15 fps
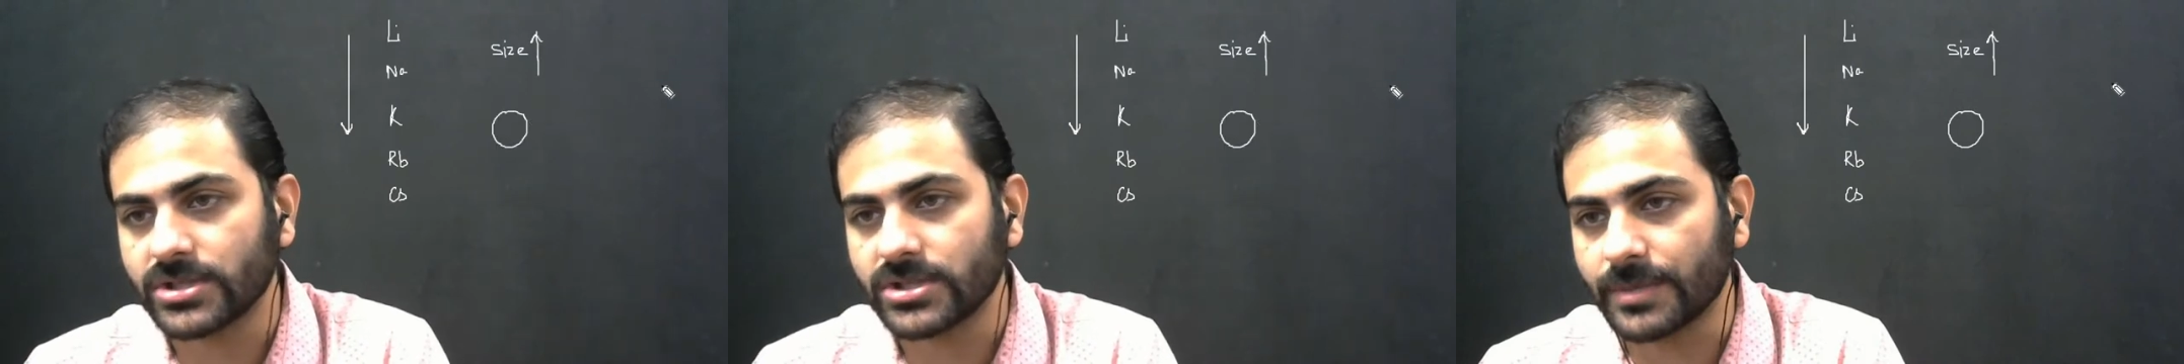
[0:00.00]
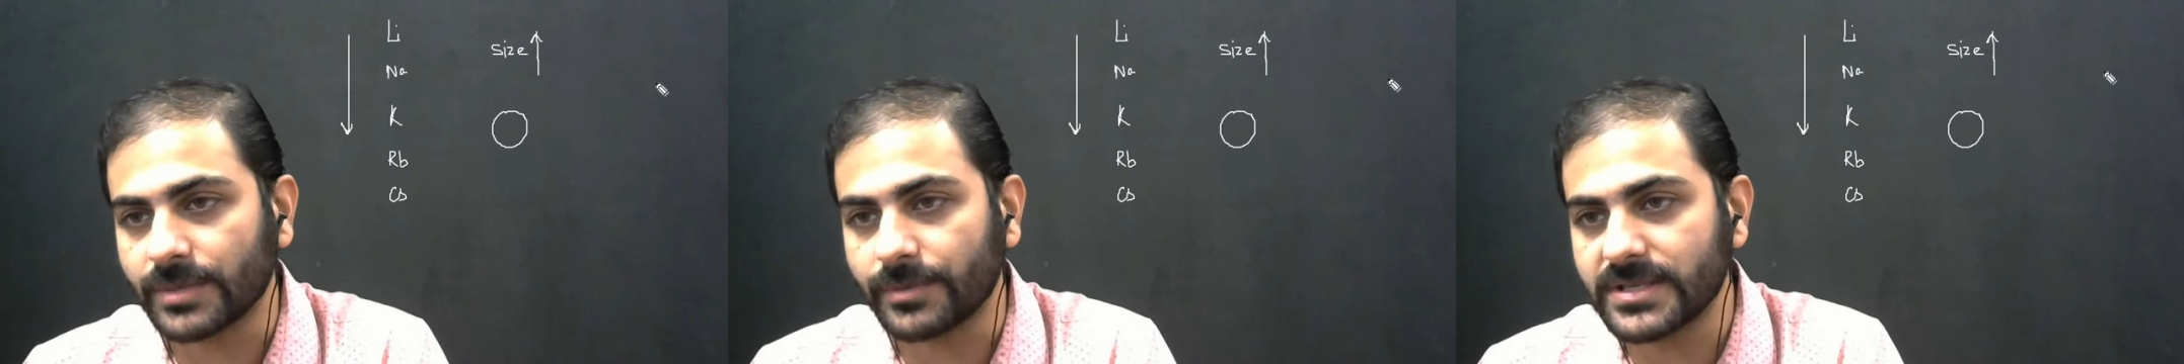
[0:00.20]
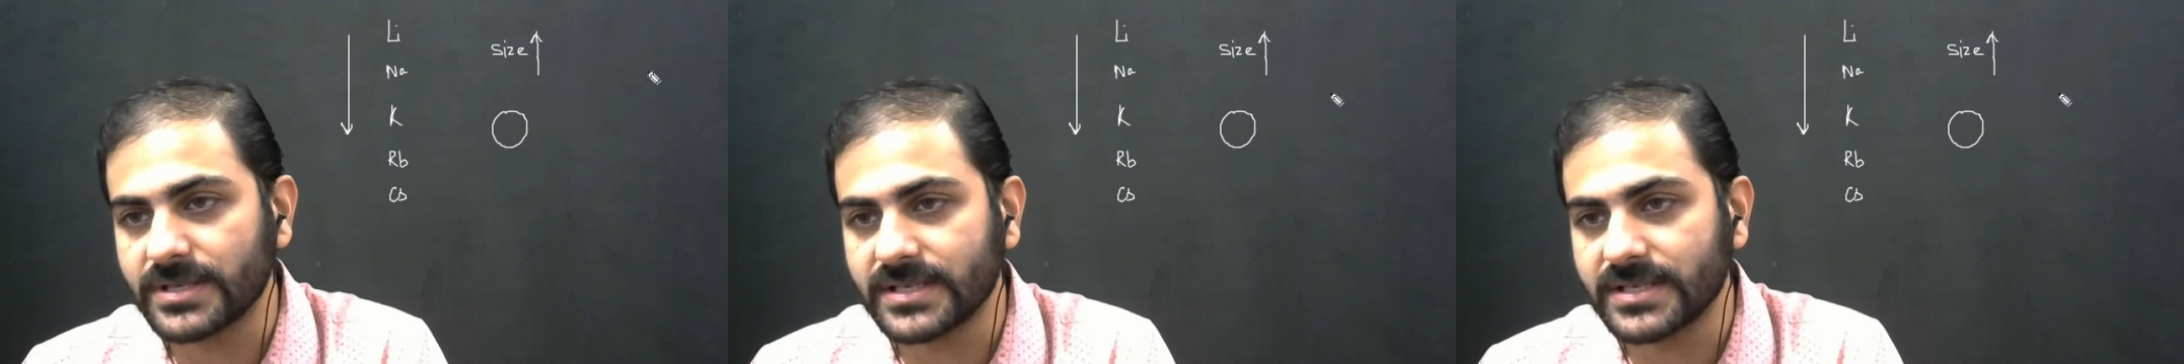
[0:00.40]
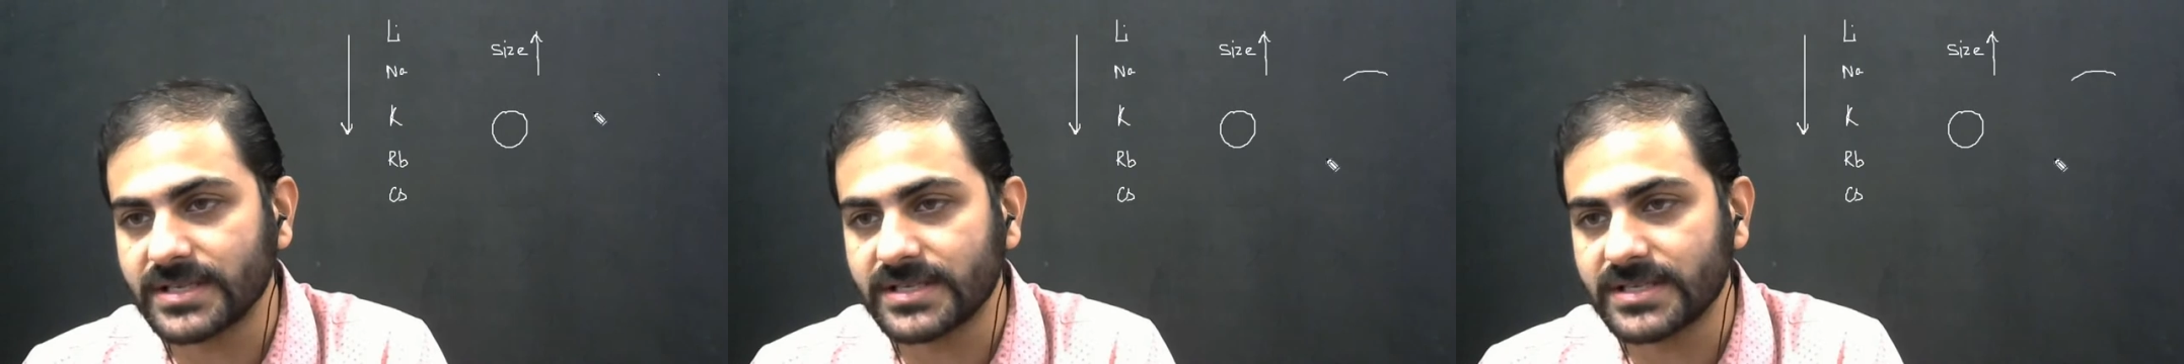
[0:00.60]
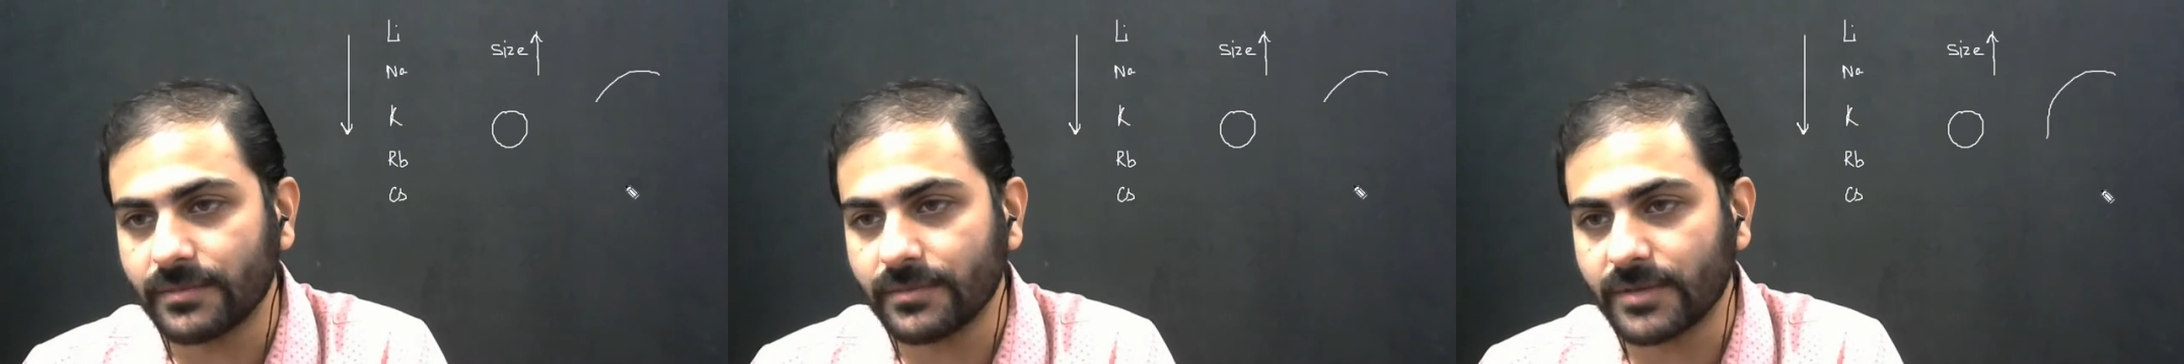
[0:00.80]
जबकि
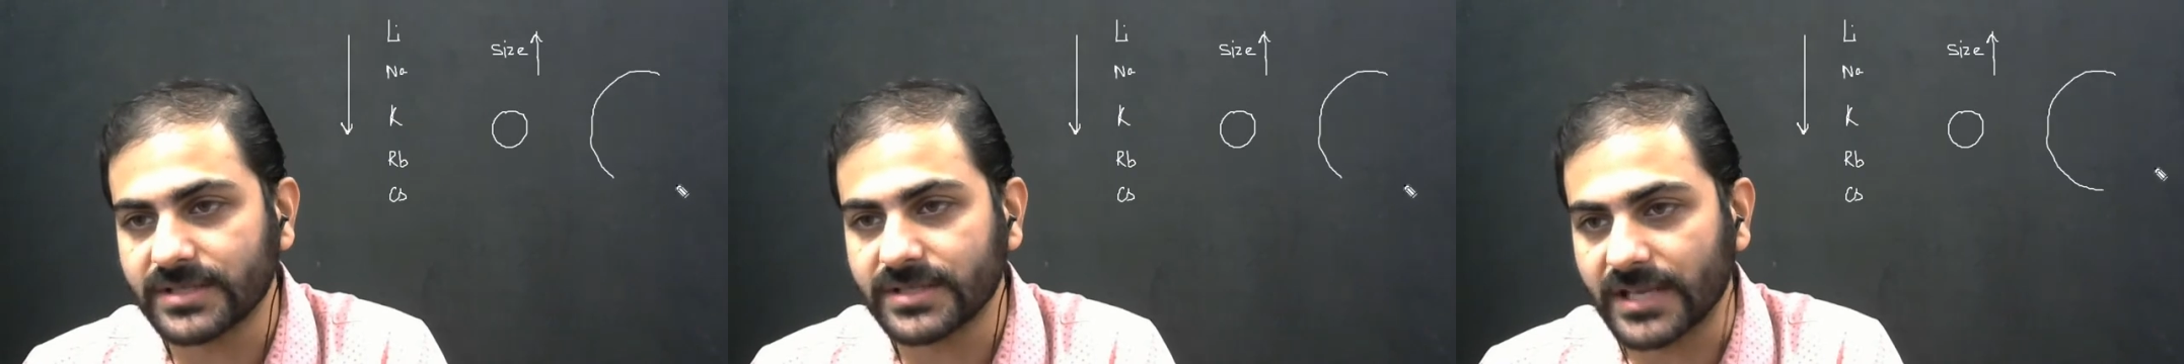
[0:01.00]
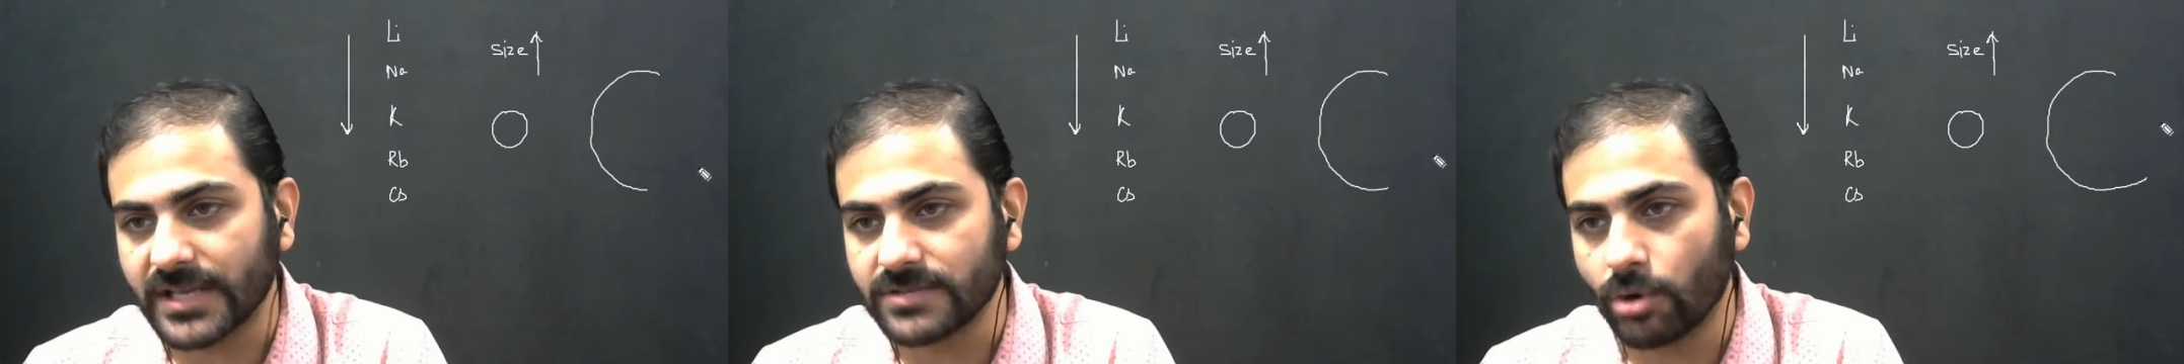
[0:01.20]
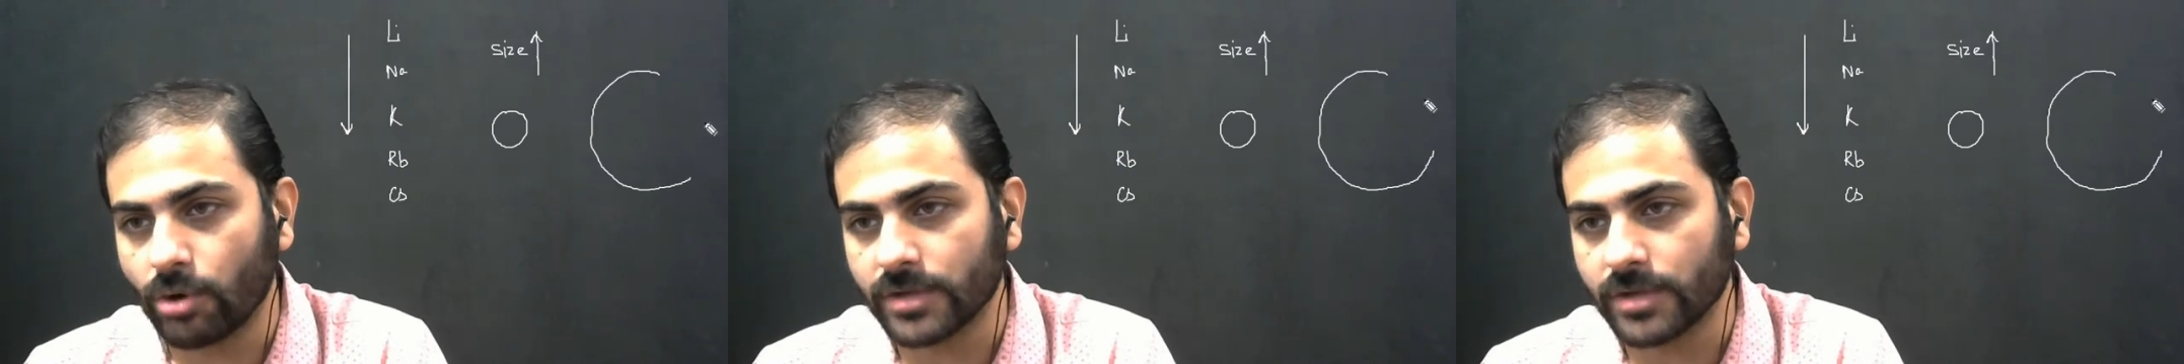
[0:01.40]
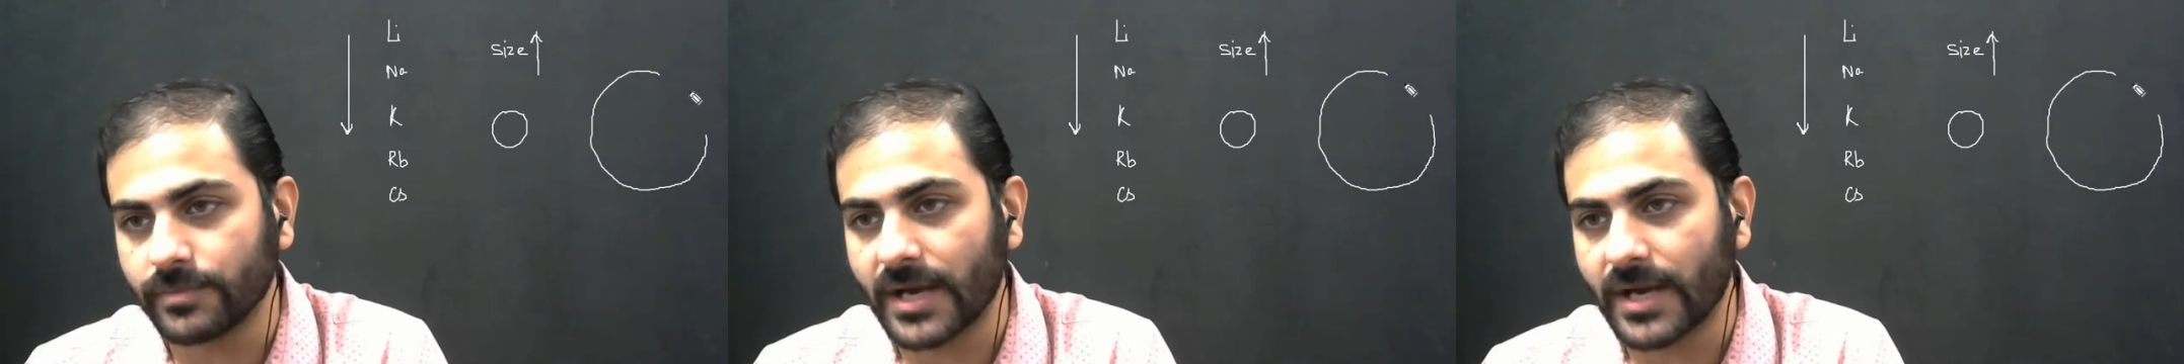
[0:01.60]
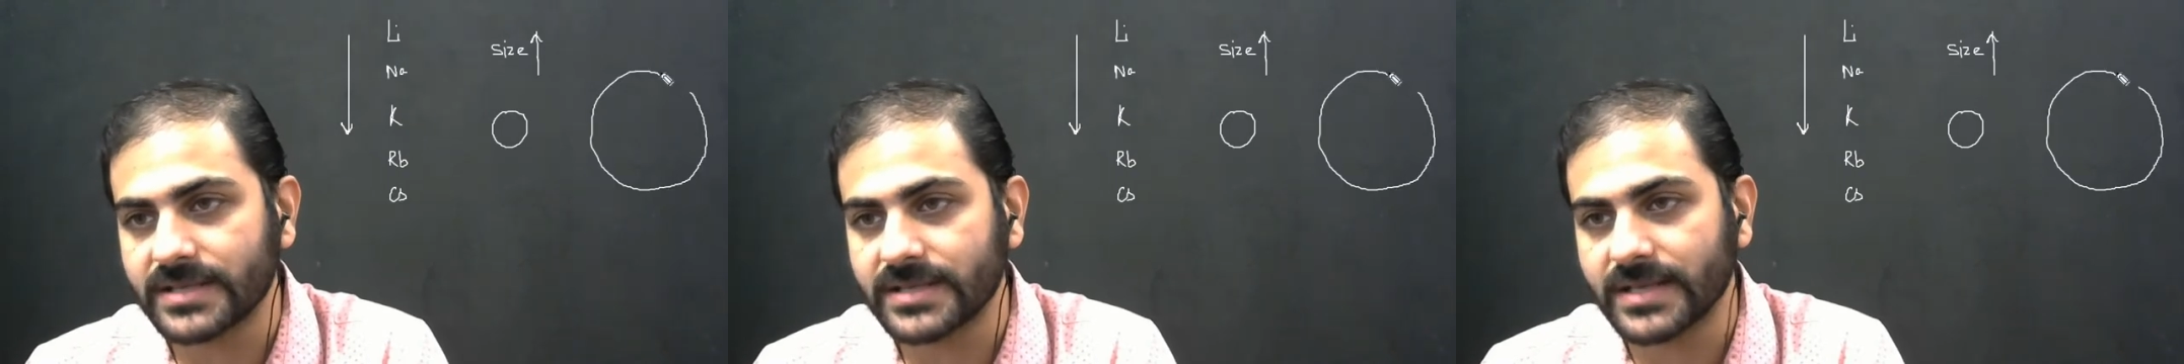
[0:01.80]
सीजियम का साइज बहुत
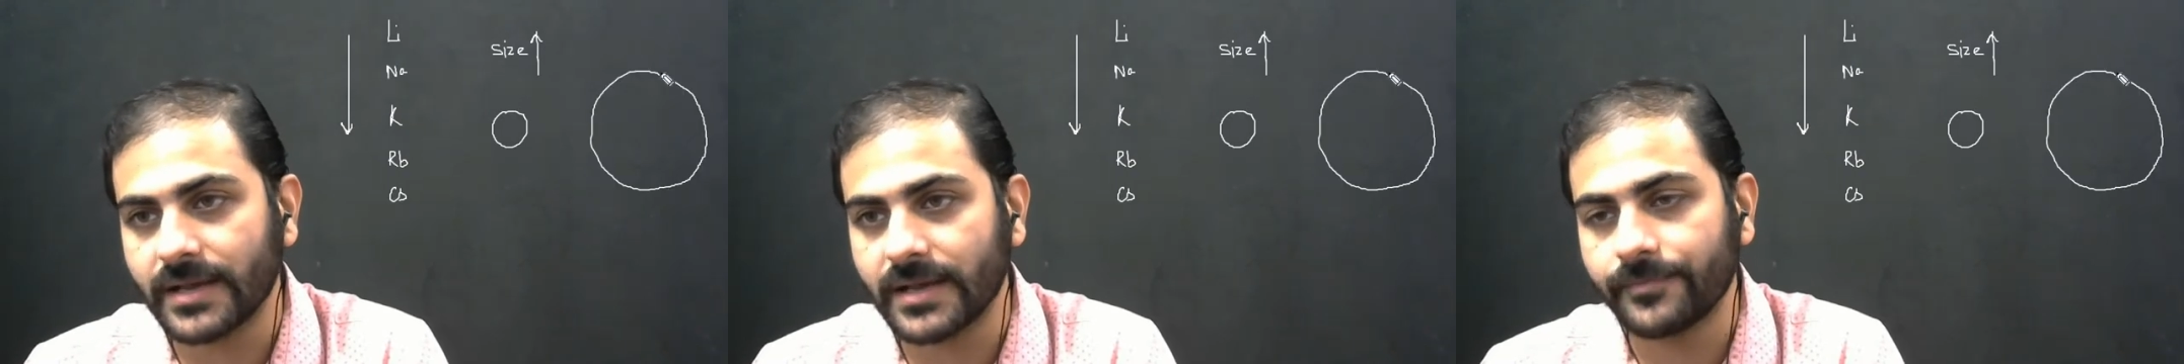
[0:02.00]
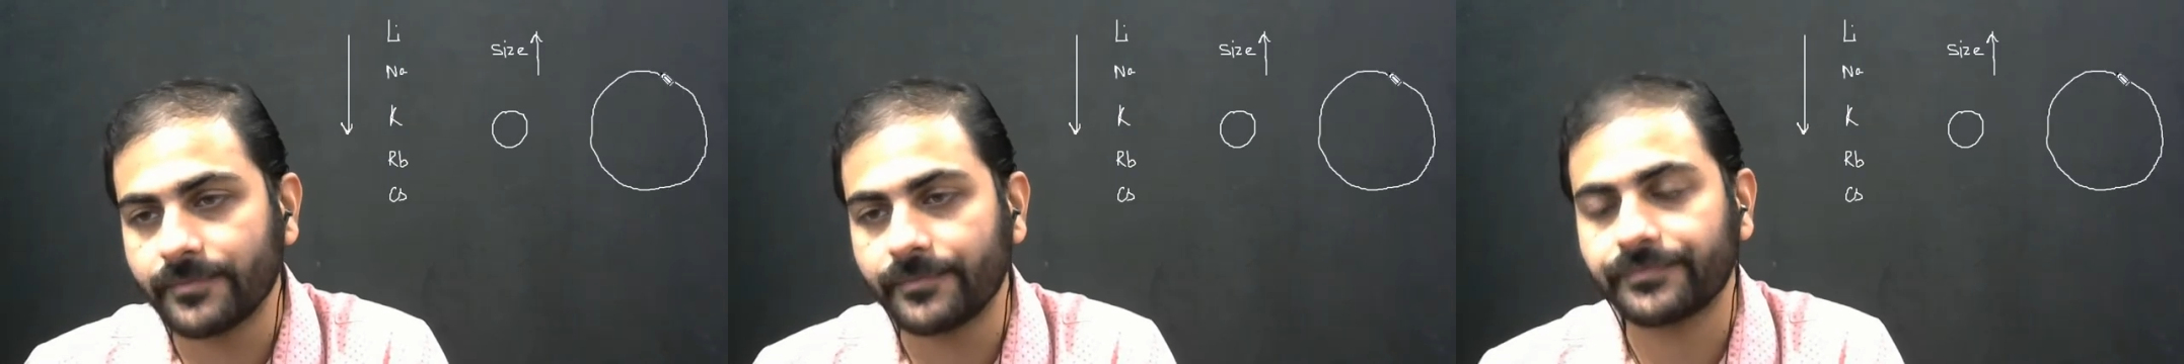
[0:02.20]
बड़ा सा है